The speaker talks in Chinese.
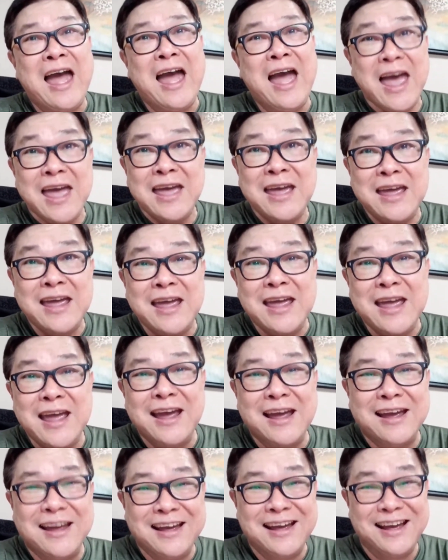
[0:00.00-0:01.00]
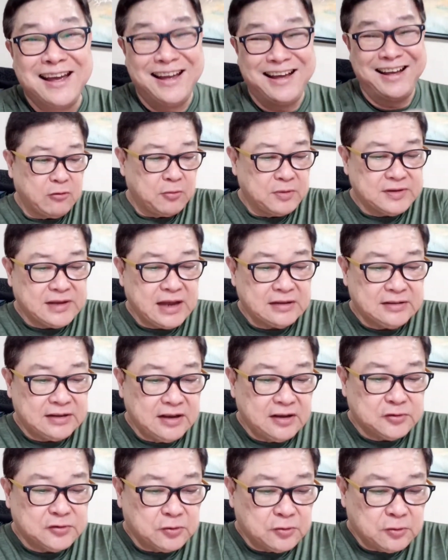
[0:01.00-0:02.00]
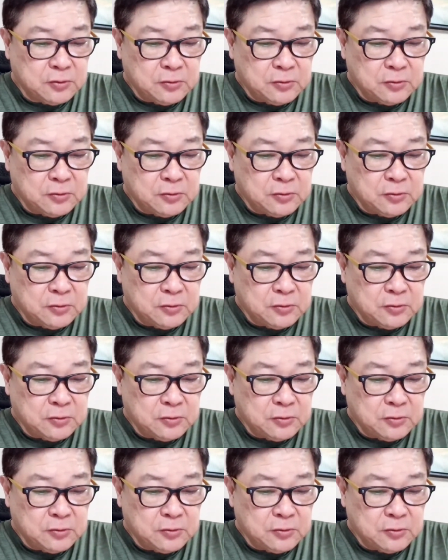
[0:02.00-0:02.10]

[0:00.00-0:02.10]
嘿。那我们唱第二首